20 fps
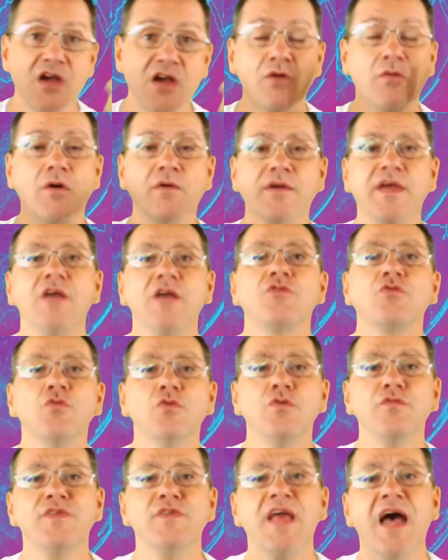Qualquer
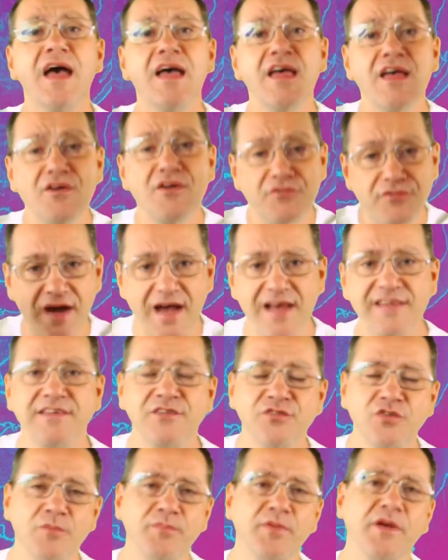dúvida, faça
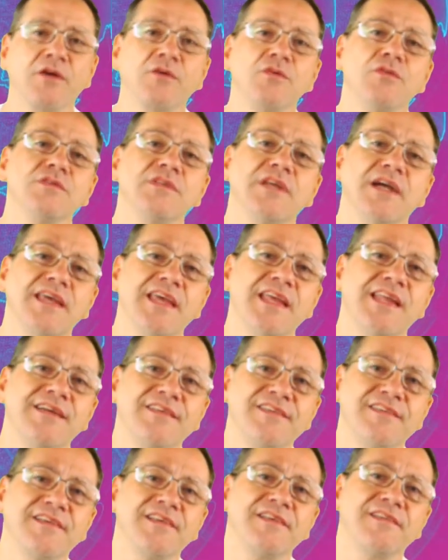sua pergunta aqui na
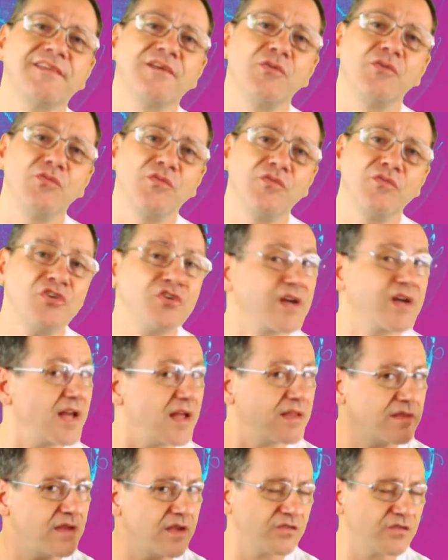descrição do vídeo. Eu
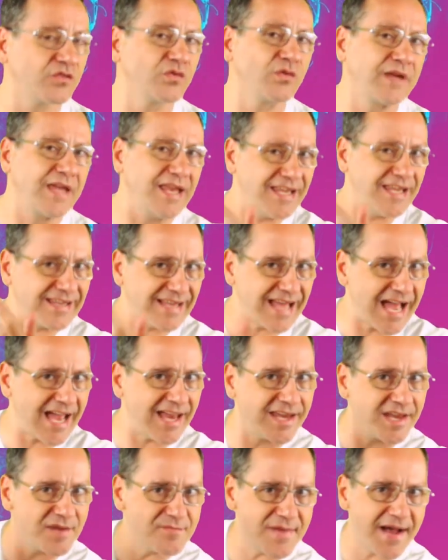agradeço aquele
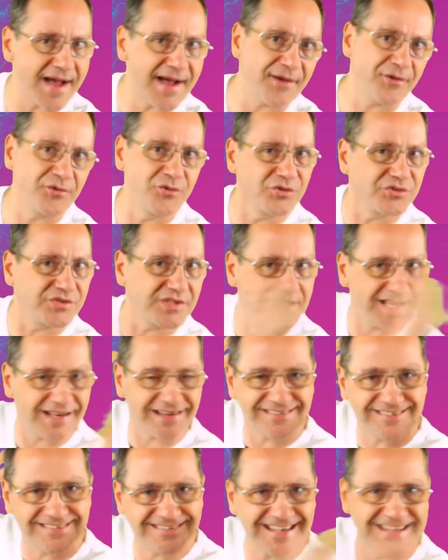like maroto, aquela
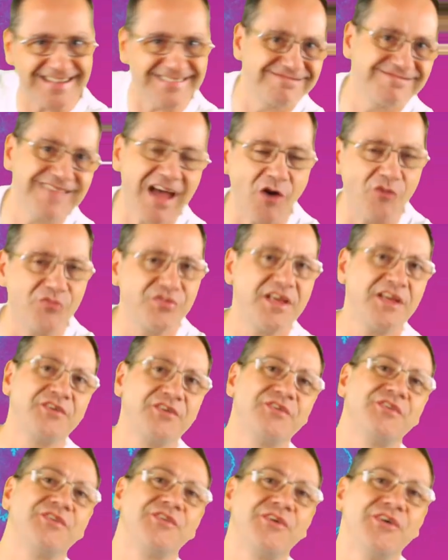sentar o dedo
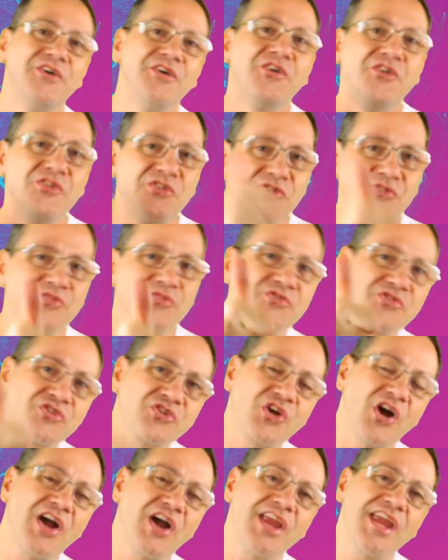no, no
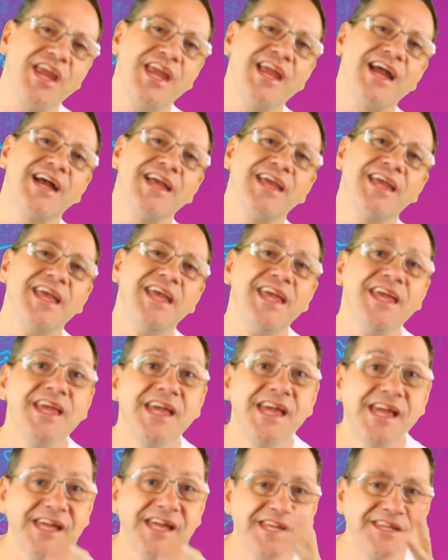joinha aí.
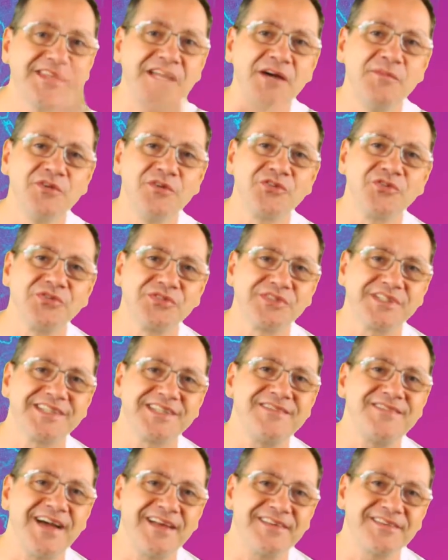E tamo junto. Até
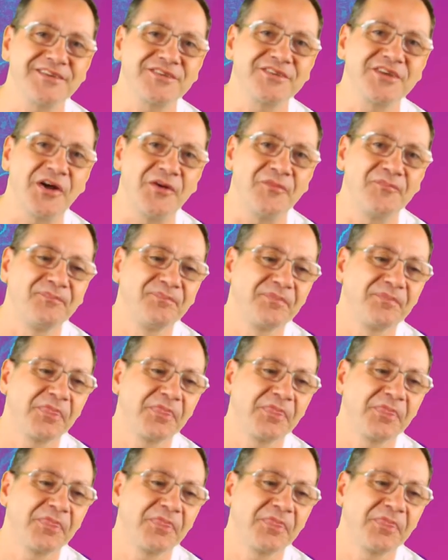mais. Tchau, tchau.